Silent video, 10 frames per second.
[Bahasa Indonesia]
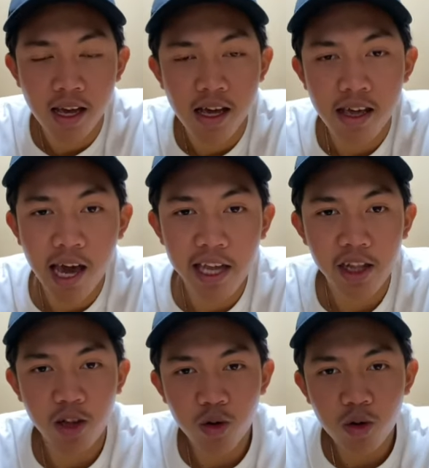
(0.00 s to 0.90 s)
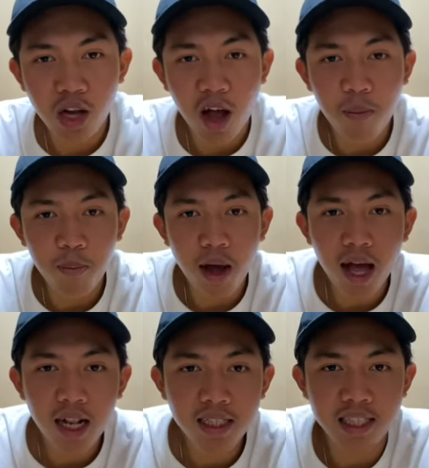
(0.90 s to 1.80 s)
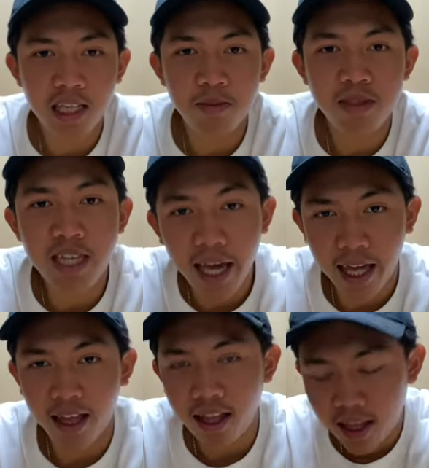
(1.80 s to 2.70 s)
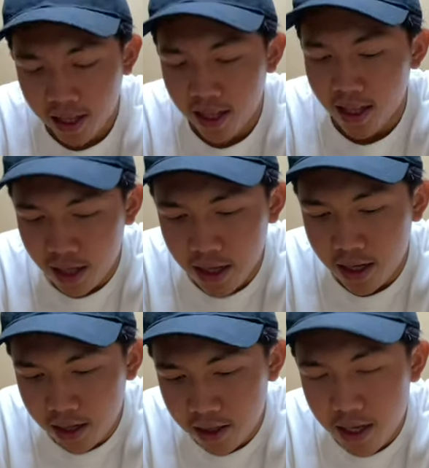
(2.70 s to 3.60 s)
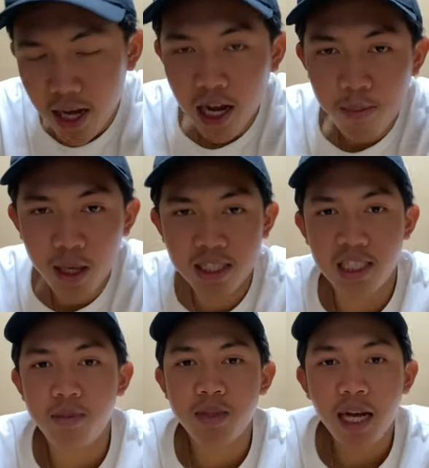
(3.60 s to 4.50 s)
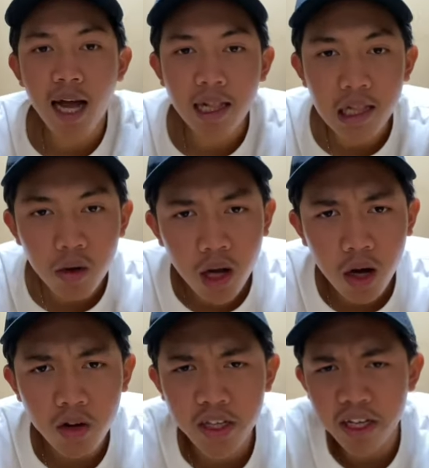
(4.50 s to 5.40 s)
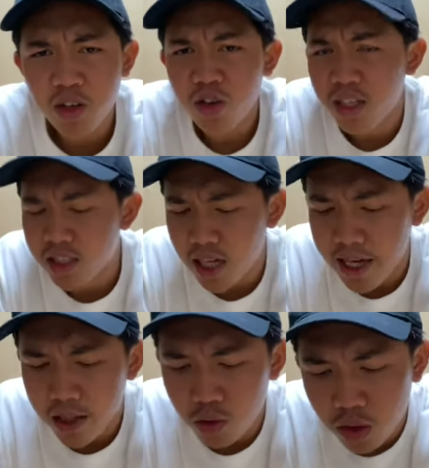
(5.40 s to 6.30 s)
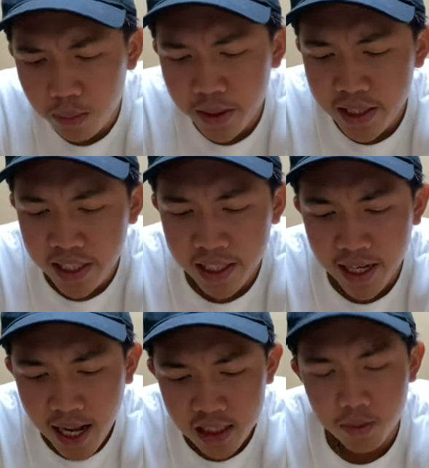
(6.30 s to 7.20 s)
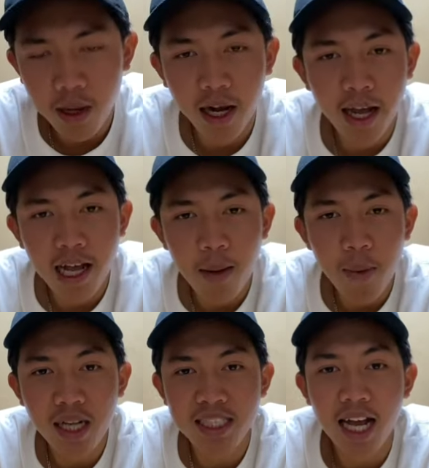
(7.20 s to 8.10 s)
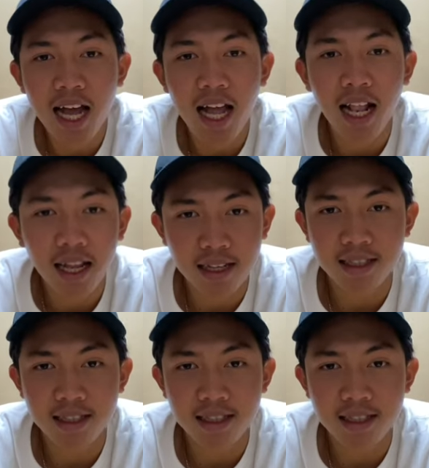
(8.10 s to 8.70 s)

Yaitu kapal skipjack Ya, kapal skipjack Atau kalau di Indonesia itu Lebih dikenal sebagai kapal cakalang